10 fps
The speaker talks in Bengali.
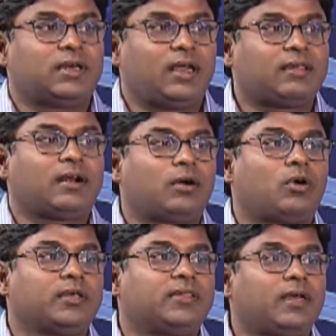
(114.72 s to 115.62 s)
এছাড়া
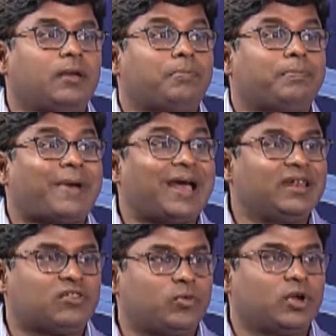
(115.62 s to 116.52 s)
হয় যে
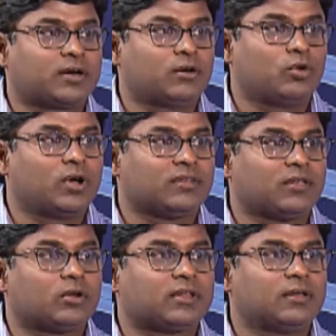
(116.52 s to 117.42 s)
পাইলস বলে একটা রোগ আছে
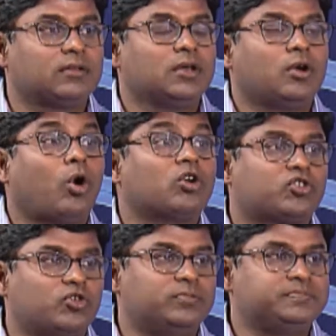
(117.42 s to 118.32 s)
অর্থাৎ হ্যাঁ।
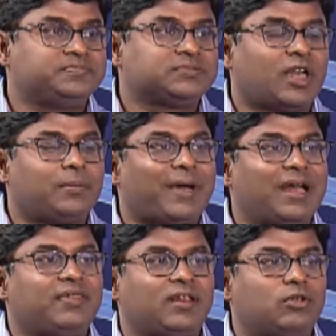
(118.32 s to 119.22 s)
অর্শ এই
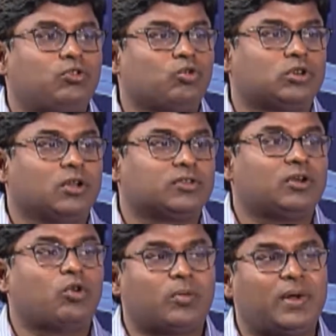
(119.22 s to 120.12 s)
পাইলসে কিছু জটিলতা
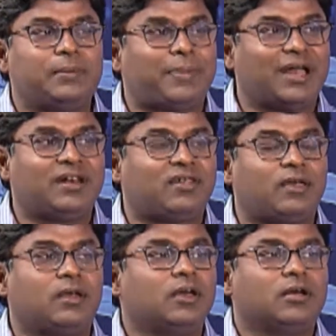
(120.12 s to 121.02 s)
নর্মালি পাইলসে
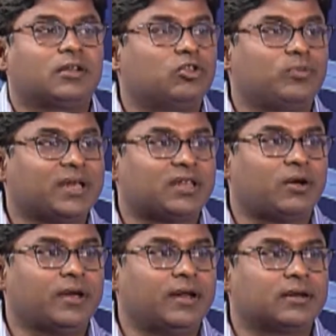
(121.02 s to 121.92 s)
কিন্তু ব্যথা হয় না